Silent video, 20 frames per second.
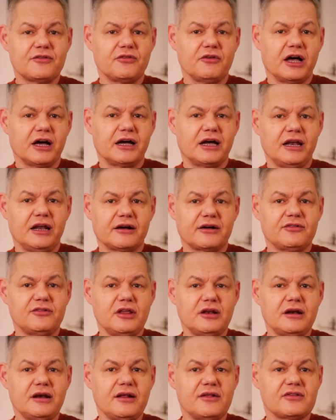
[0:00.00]
zwar
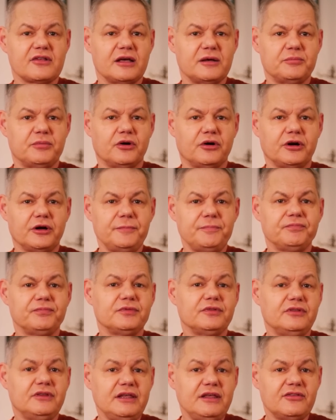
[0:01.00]
Galaxien in dieser Epoche,
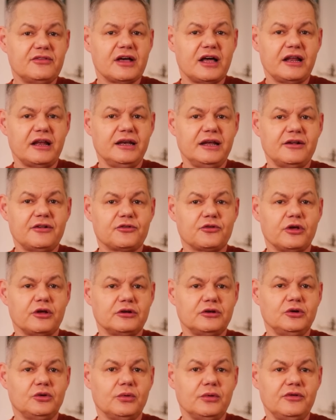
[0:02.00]
diese allerdings
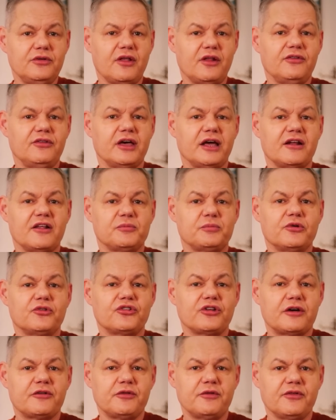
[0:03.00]
sollten grundsätzlich anders
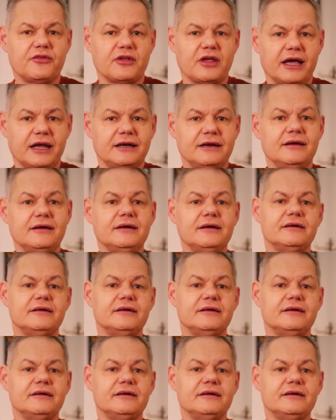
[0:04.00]
beschaffen sein,